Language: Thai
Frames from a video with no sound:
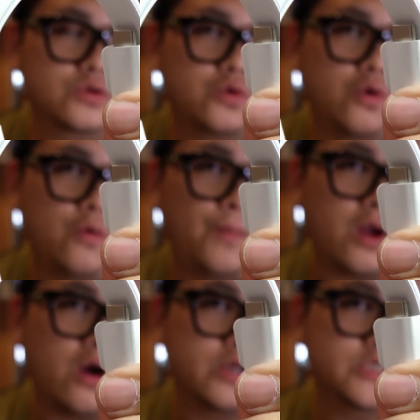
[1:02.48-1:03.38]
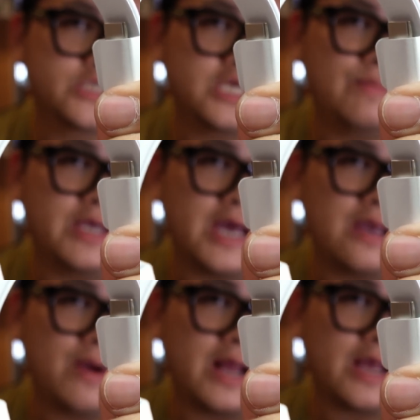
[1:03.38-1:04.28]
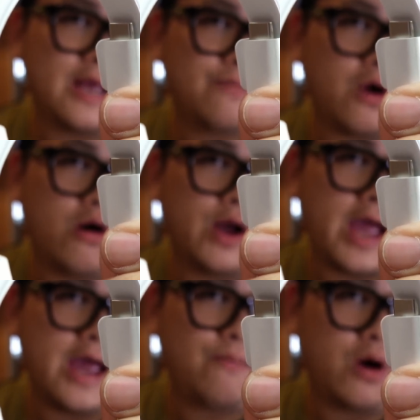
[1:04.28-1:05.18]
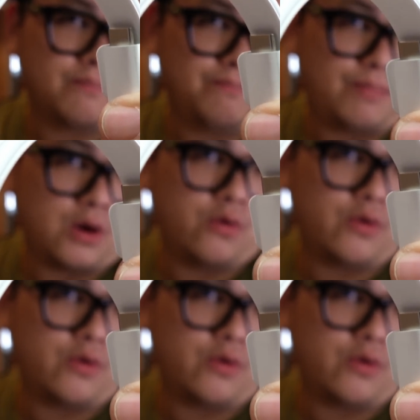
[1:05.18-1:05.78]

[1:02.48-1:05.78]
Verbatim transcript: ตัวอุปกรณ์ที่มีให้มานะครับของ AirPods Pro